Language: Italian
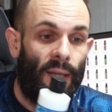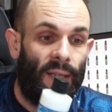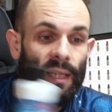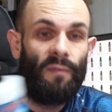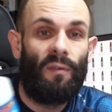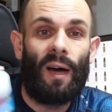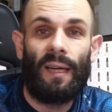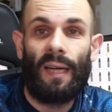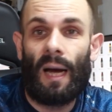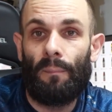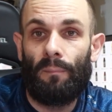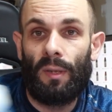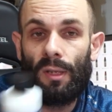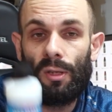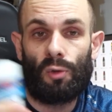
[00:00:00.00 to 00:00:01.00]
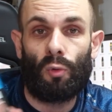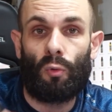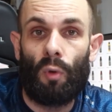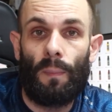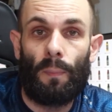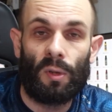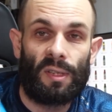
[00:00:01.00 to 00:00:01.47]
nei vari ambiti su
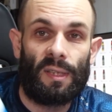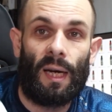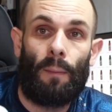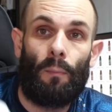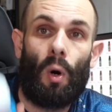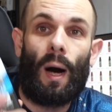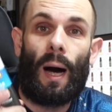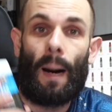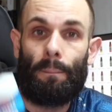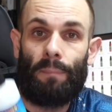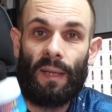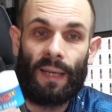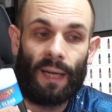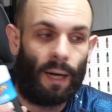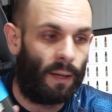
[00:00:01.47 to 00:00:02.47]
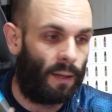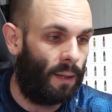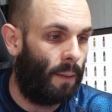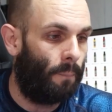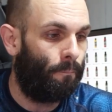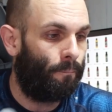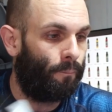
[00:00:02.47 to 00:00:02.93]
cui possiamo
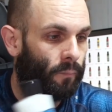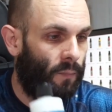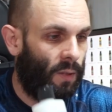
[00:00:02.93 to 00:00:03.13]
applicarla.